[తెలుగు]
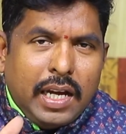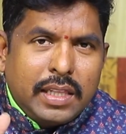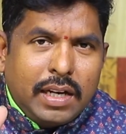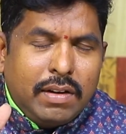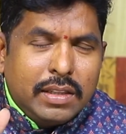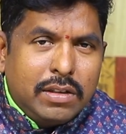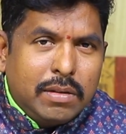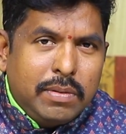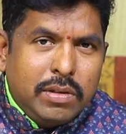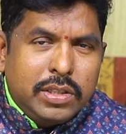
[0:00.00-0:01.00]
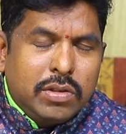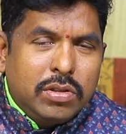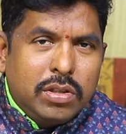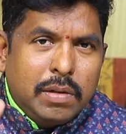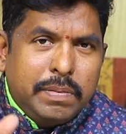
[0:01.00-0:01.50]
ఆ తర్వాత డబ్బులు వచ్చిన
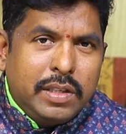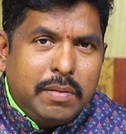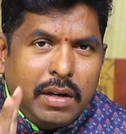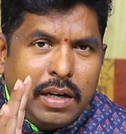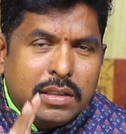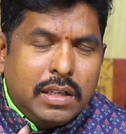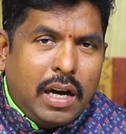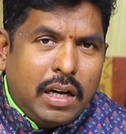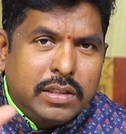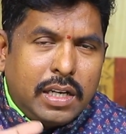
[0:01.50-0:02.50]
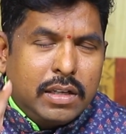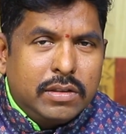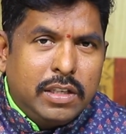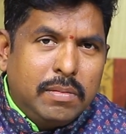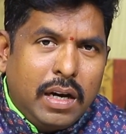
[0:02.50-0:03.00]
కొద్ది గొప్ప సినిమా హాల్స్ హాల్స్కి
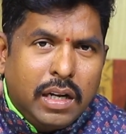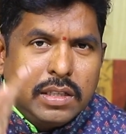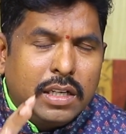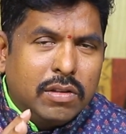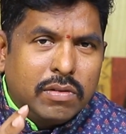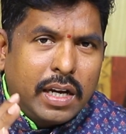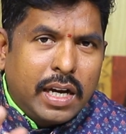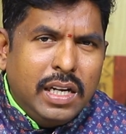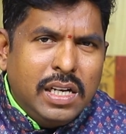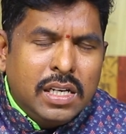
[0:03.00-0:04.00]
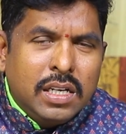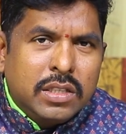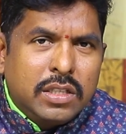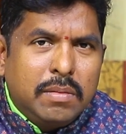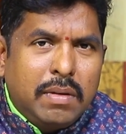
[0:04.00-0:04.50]
వెళ్ళటం సినిమా హాల్స్ అనేది ఉన్నా కానీ
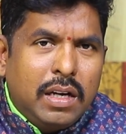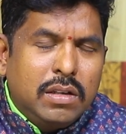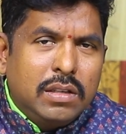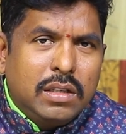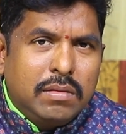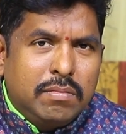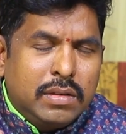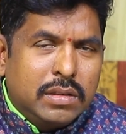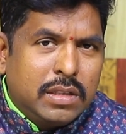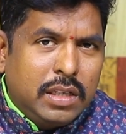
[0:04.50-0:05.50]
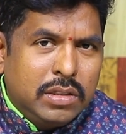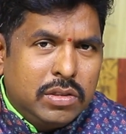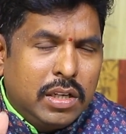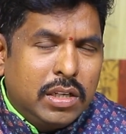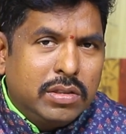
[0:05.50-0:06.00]
సినిమాలు
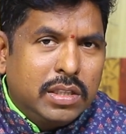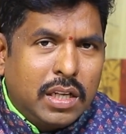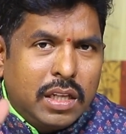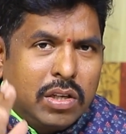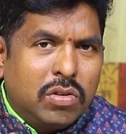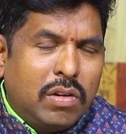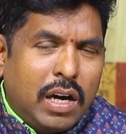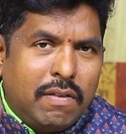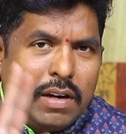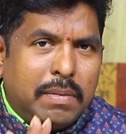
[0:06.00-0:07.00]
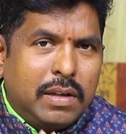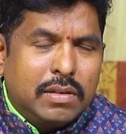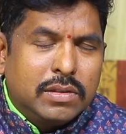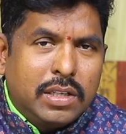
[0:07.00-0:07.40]
స్క్రీన్స్ ఇవన్నీ వచ్చిన తర్వాత ఎక్కువగా అలవాటు పడ్డాం